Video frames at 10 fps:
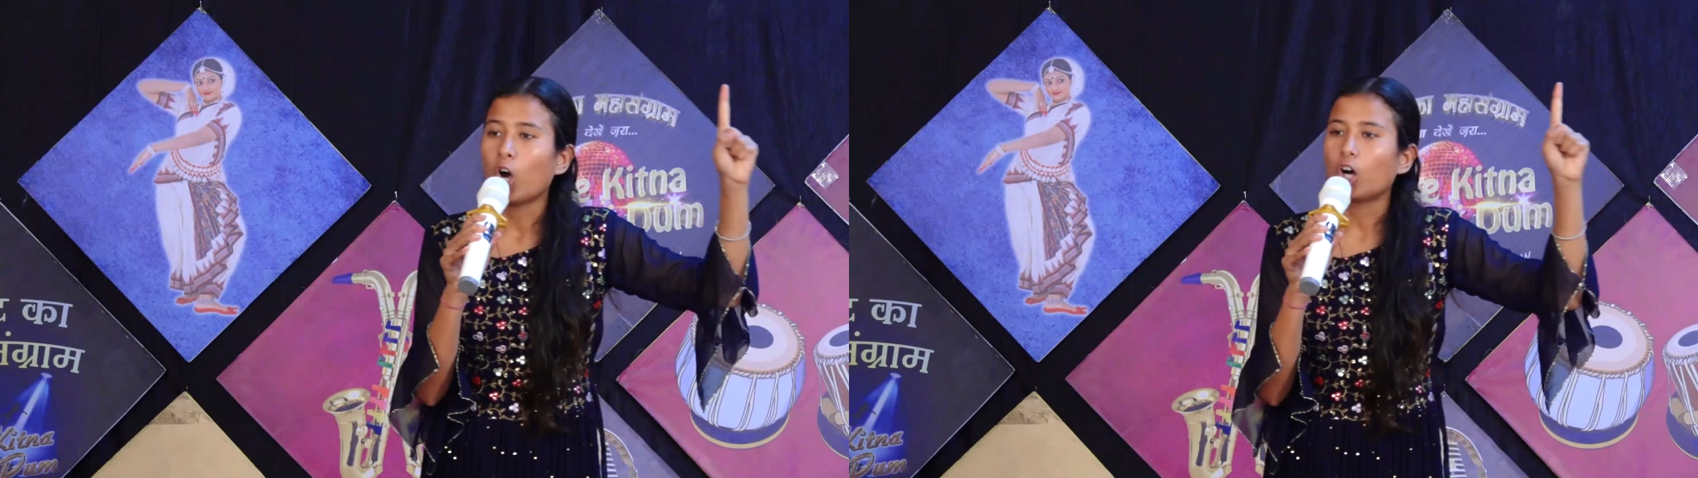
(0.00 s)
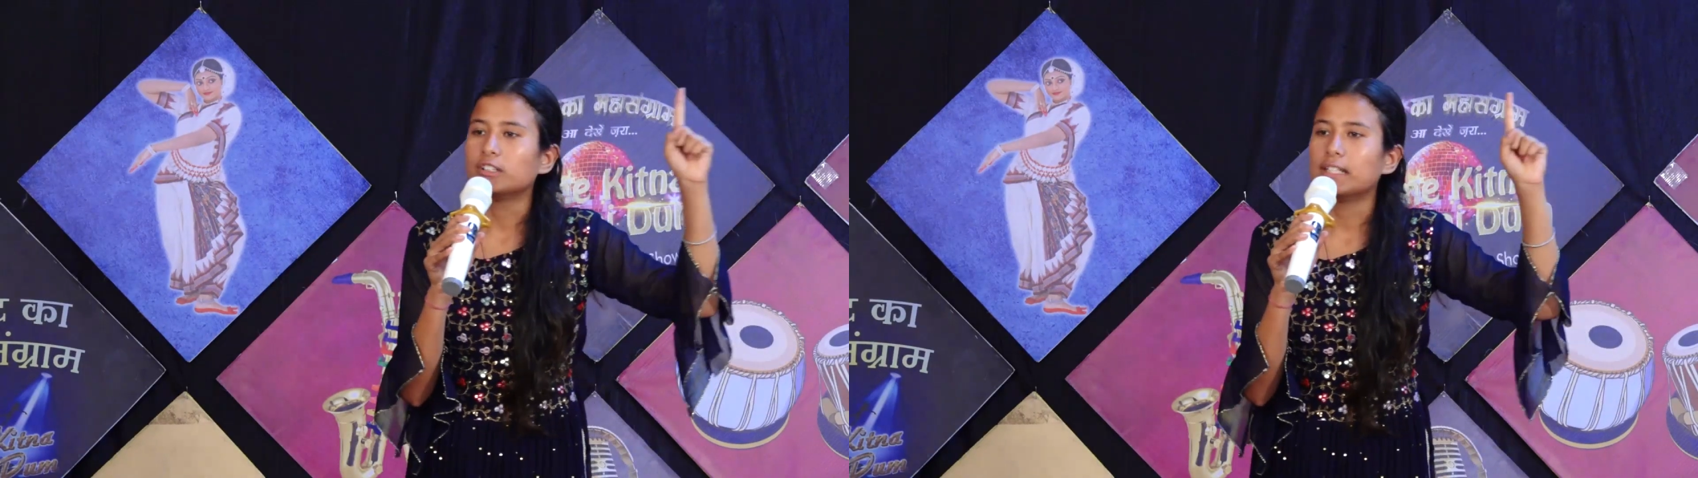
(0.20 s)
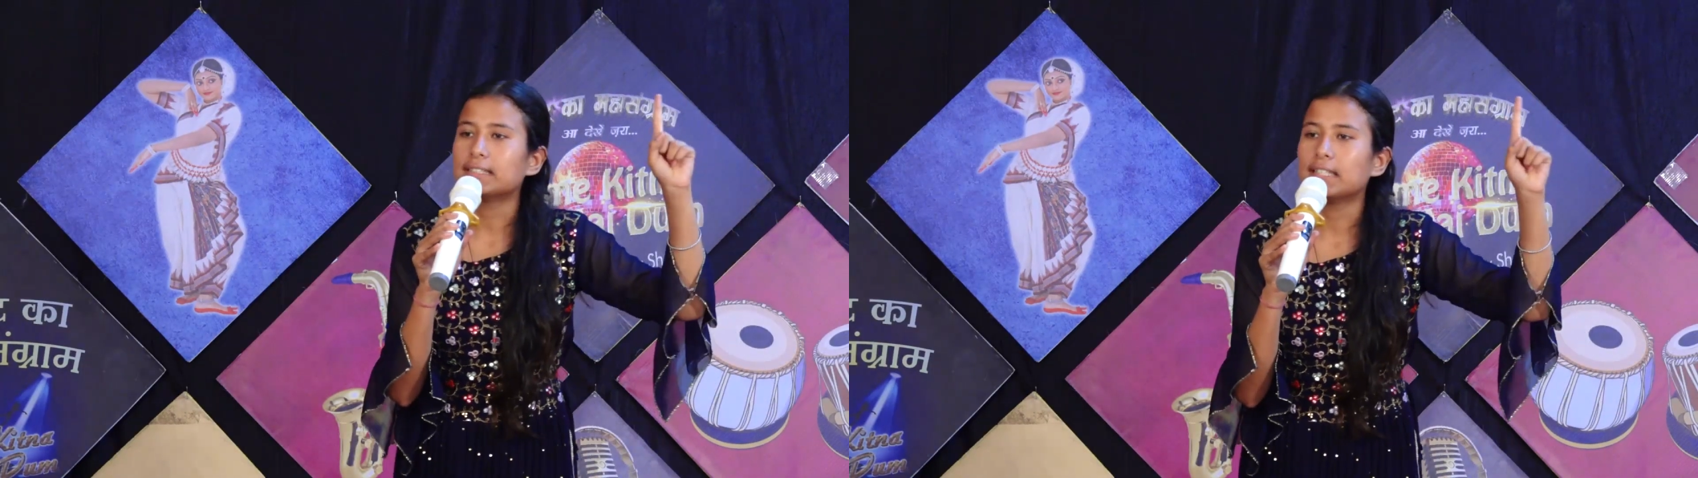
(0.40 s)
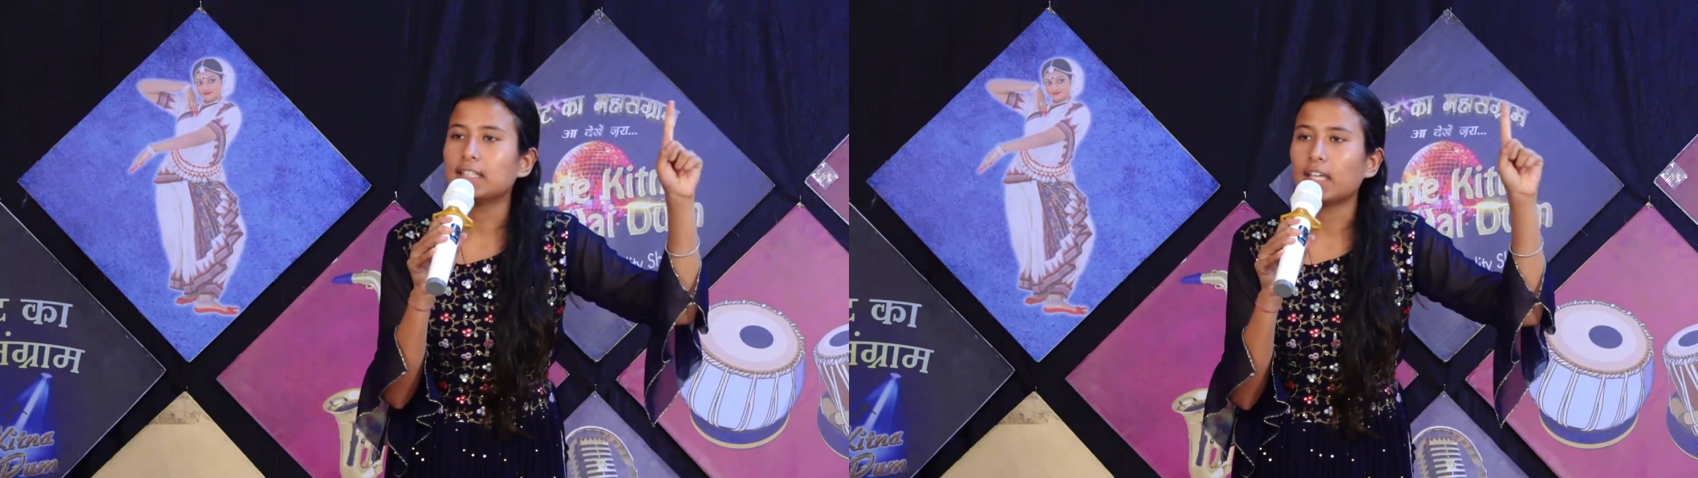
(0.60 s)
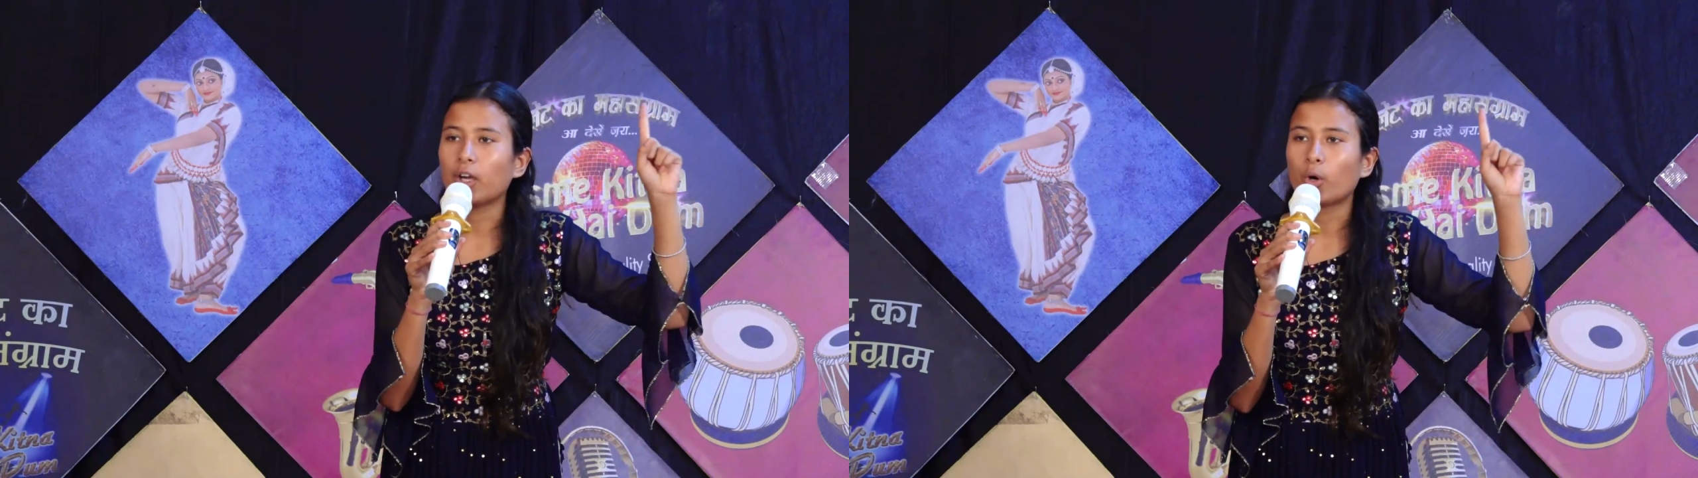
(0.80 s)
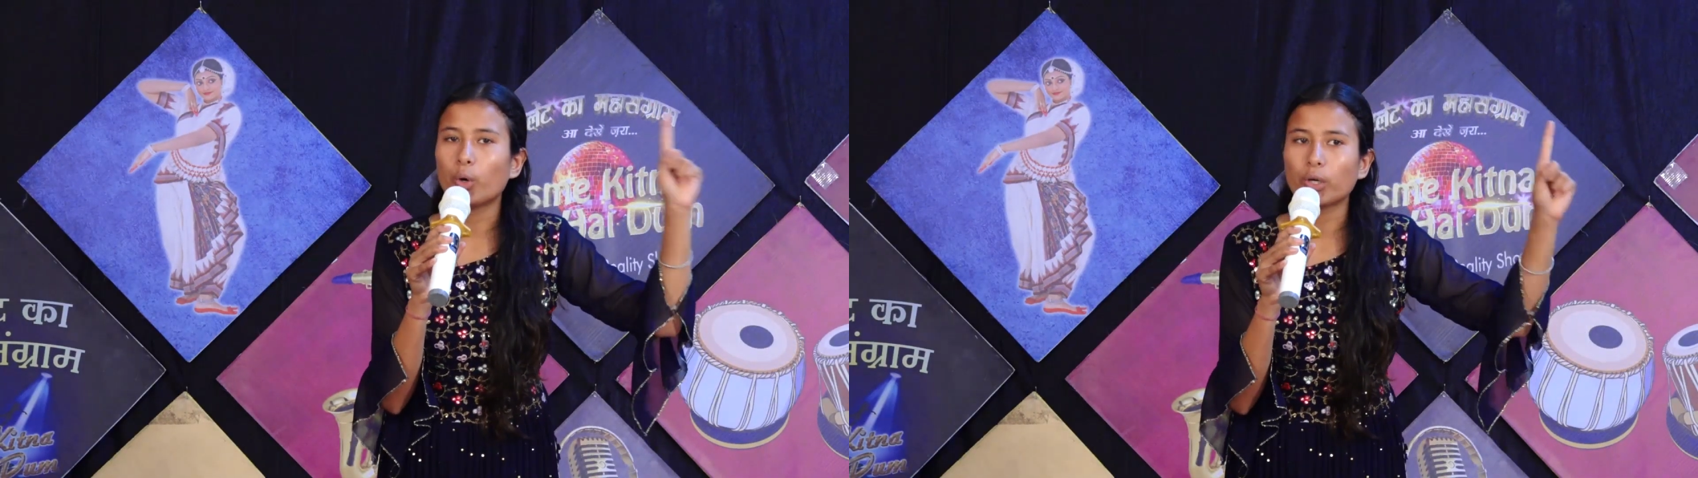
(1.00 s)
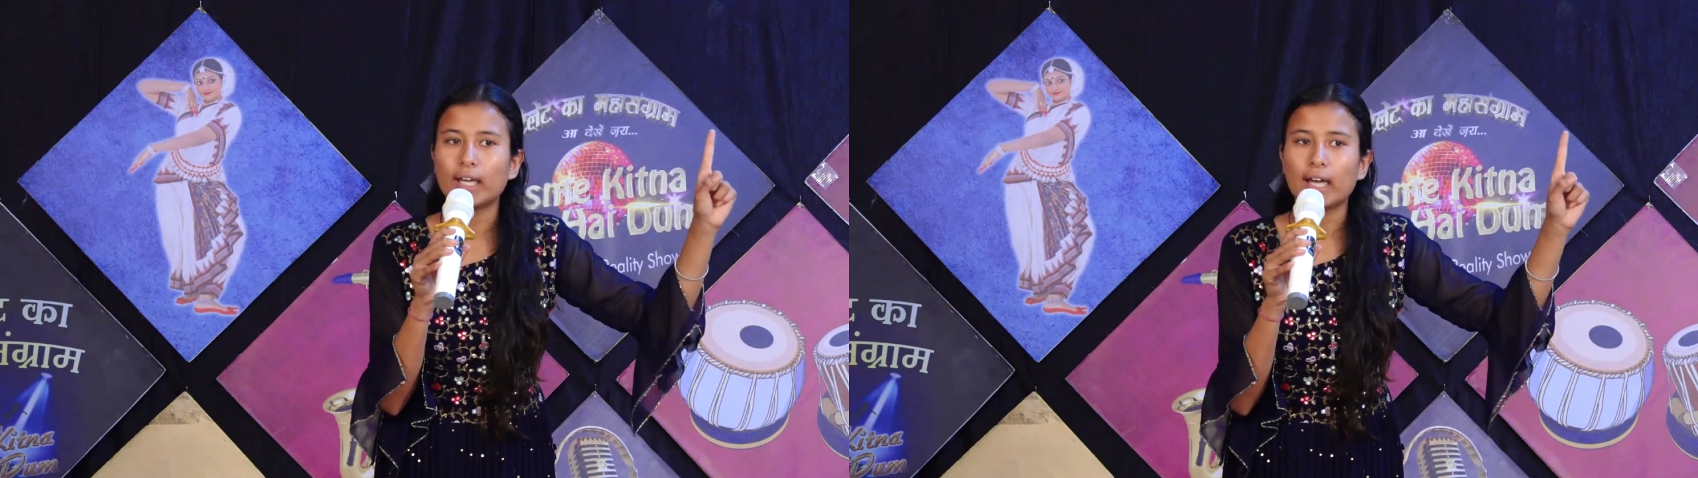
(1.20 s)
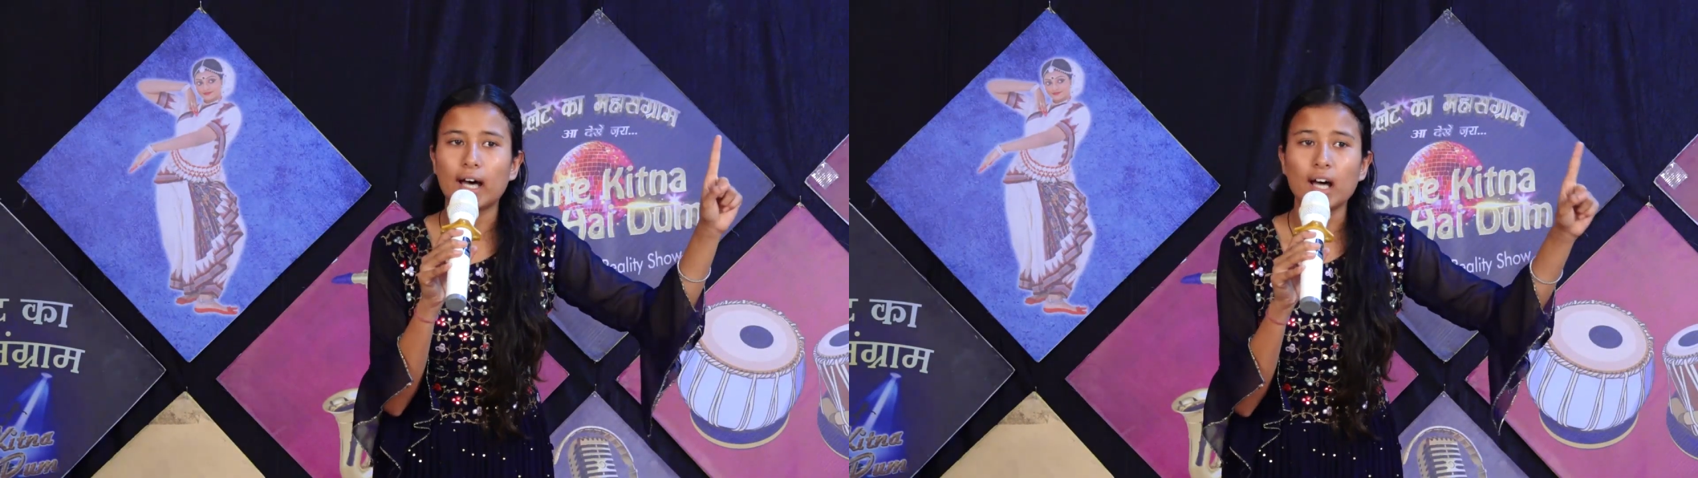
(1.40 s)
और जिस दिन ये हो
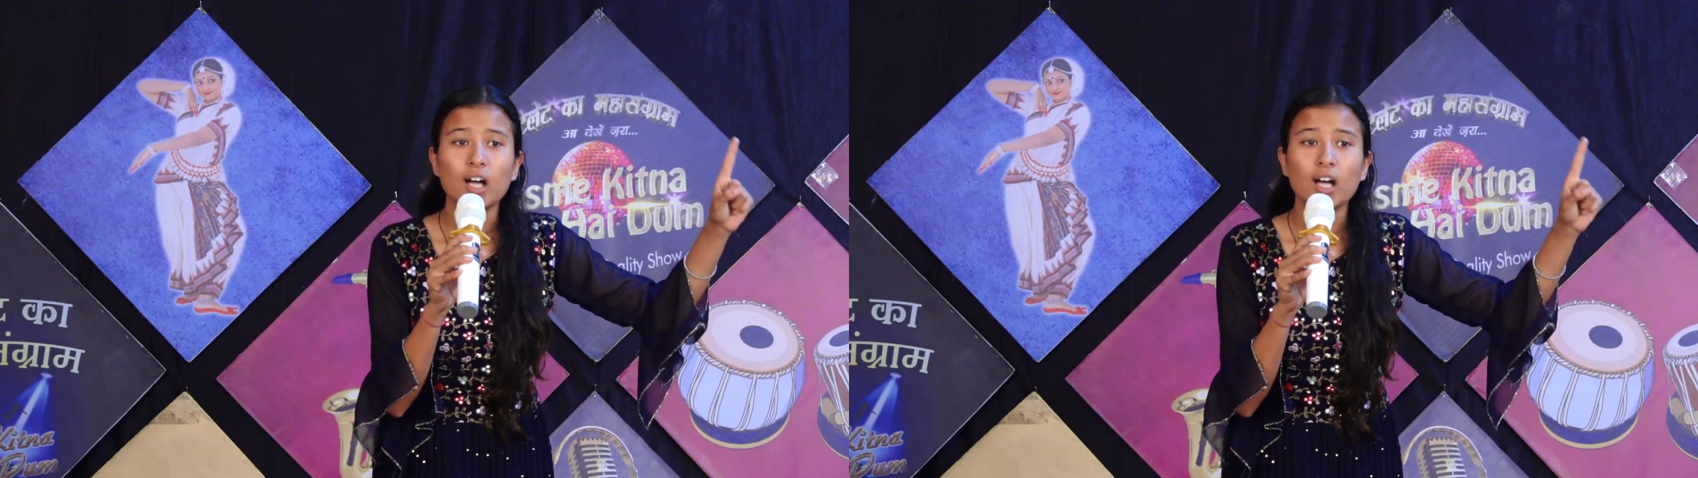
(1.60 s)
गया